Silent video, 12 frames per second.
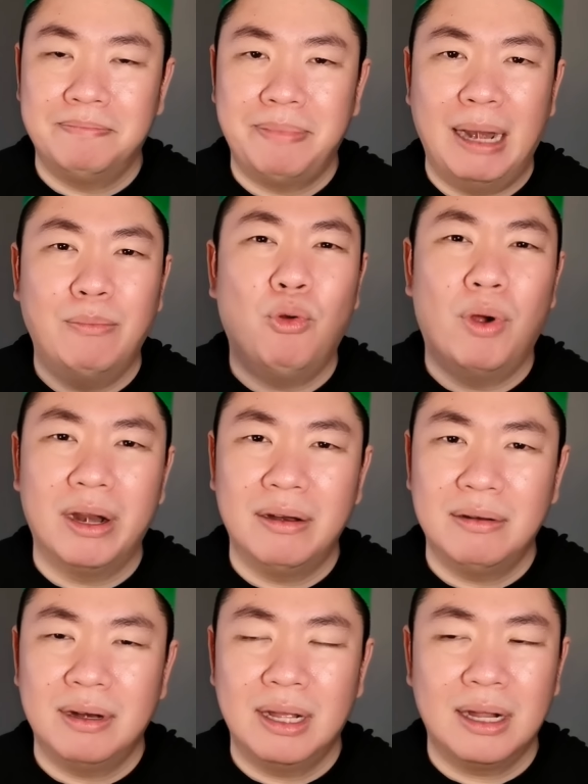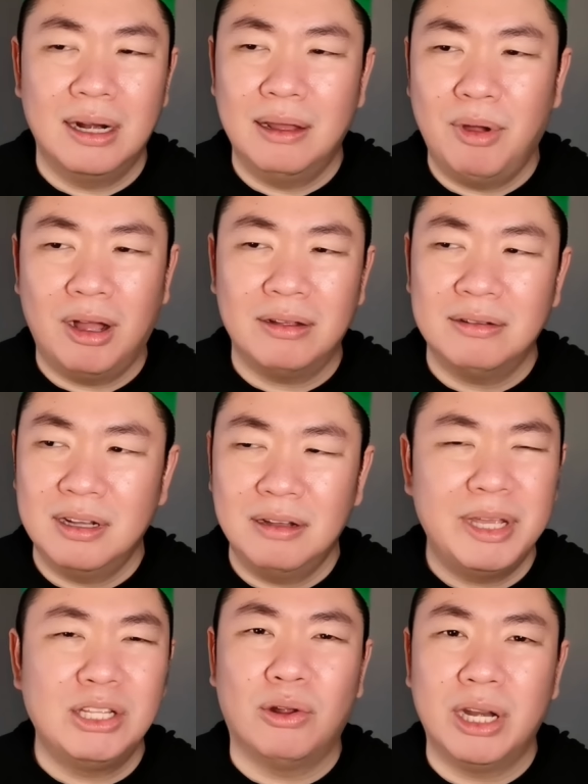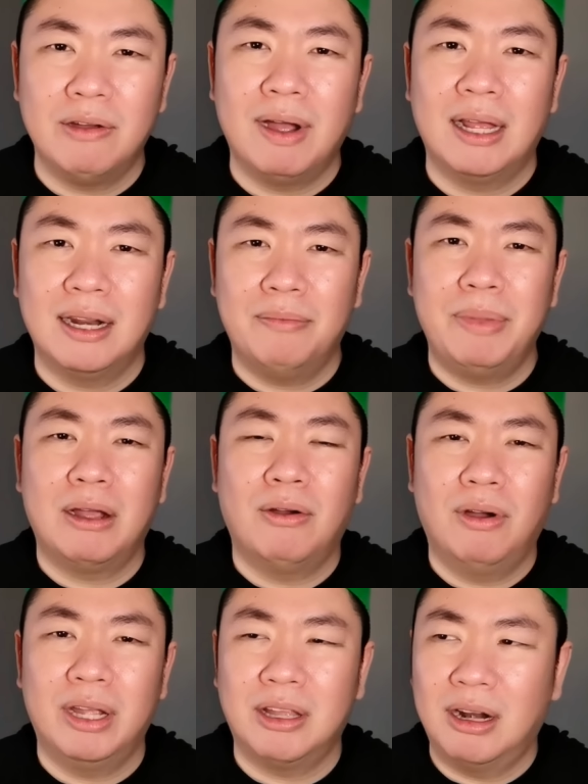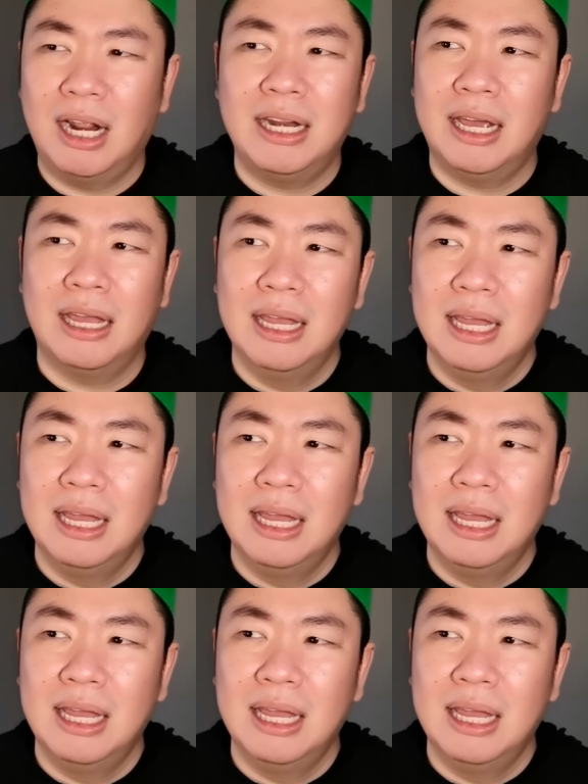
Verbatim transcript: ผันผวนนะก็เลยบอกเออไม่สนดีกว่านะ Bitcoin ตอนนั้นเนี่ย